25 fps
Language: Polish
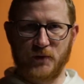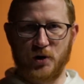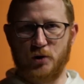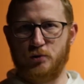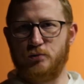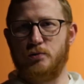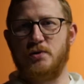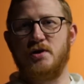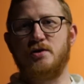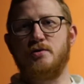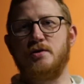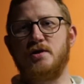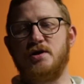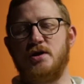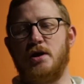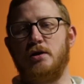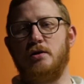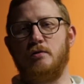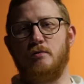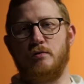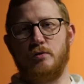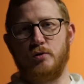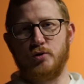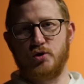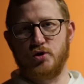które
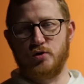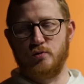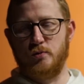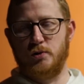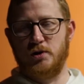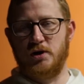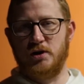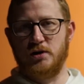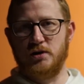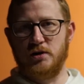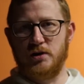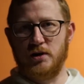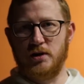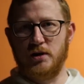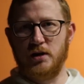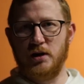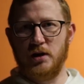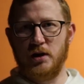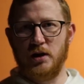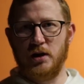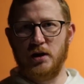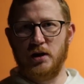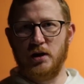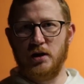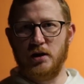zostaną odsłonięte
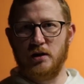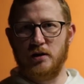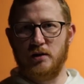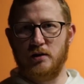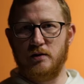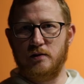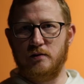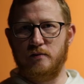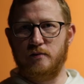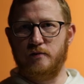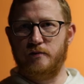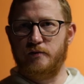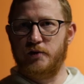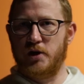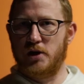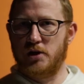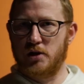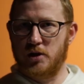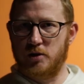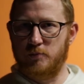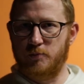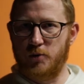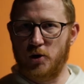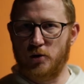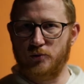w
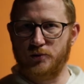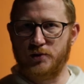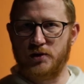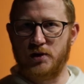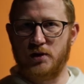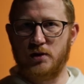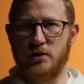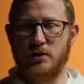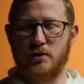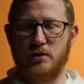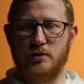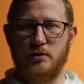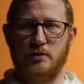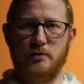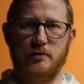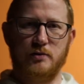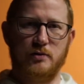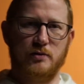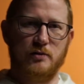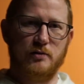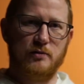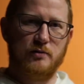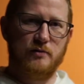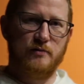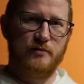Wielki Piątek,
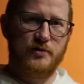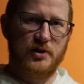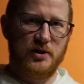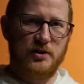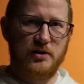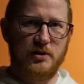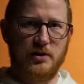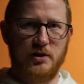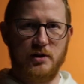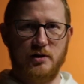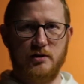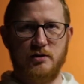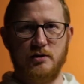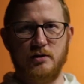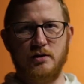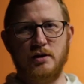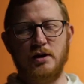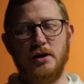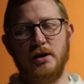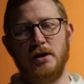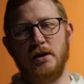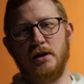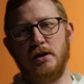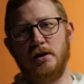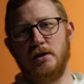wtedy kiedy
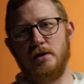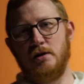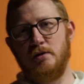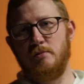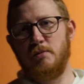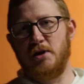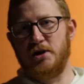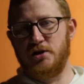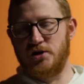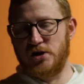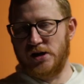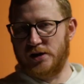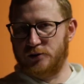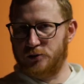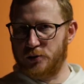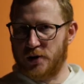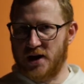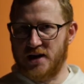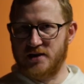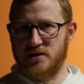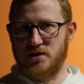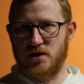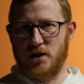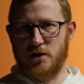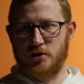będzie
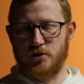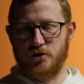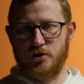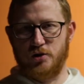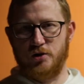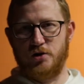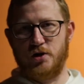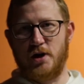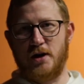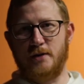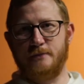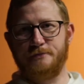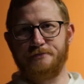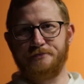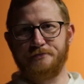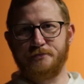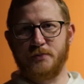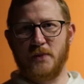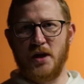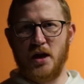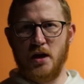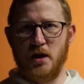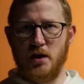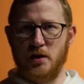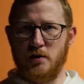adoracja krzyża.
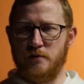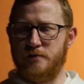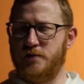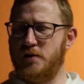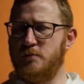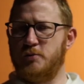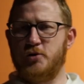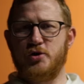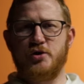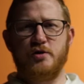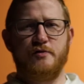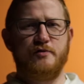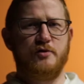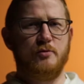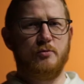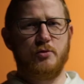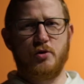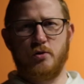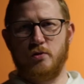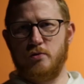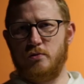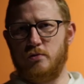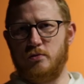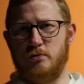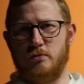Wiemy, że w tym
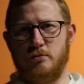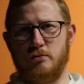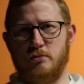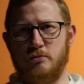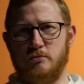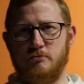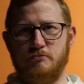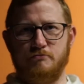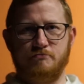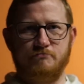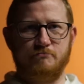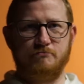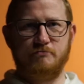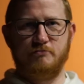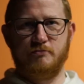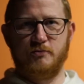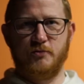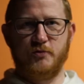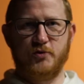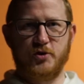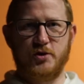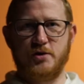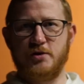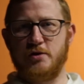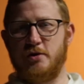roku
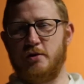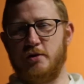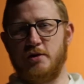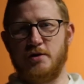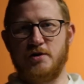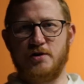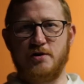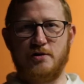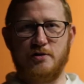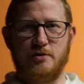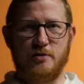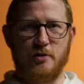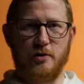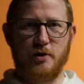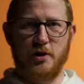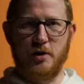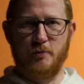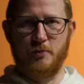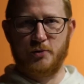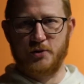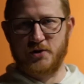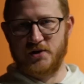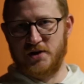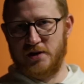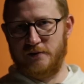wszystko jest trochę
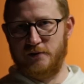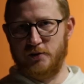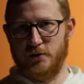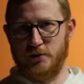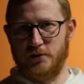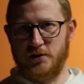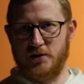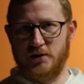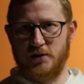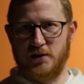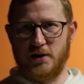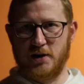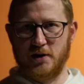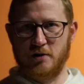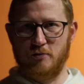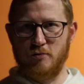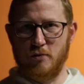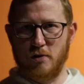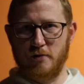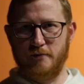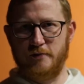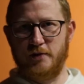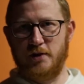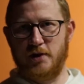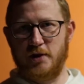postawione na
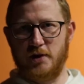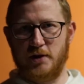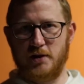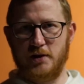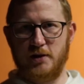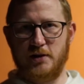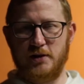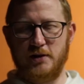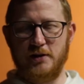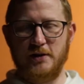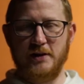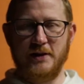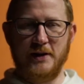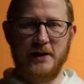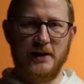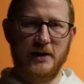głowie i